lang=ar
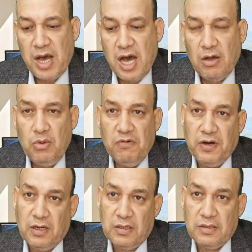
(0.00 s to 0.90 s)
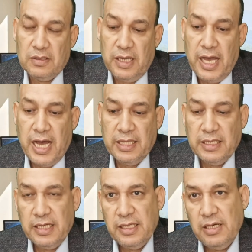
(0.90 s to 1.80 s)
عقله فقط قاعد
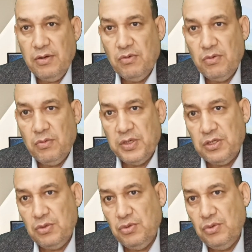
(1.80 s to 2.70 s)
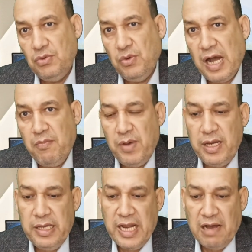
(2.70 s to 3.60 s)
كده ومشلول وعمال
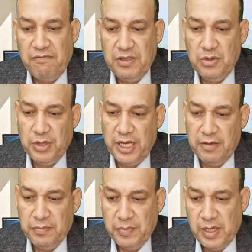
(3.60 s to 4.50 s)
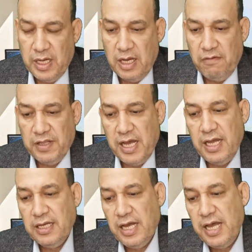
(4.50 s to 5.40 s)
يلعب فيديو جيم فده
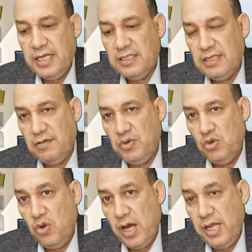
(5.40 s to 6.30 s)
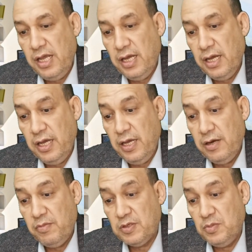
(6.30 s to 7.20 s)
إنجاز بيقولوا عليه غير
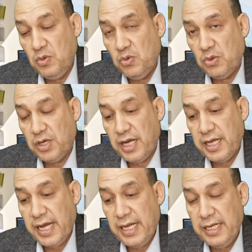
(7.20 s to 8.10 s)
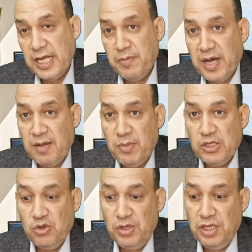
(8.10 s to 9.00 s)
مسبوق هيخلي الجماعة
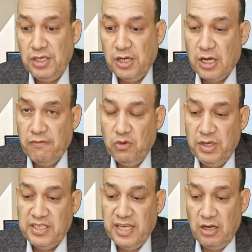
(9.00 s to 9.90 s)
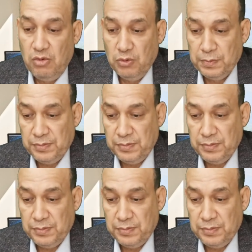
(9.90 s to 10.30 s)
المشلولين يعرفوا يتسلوا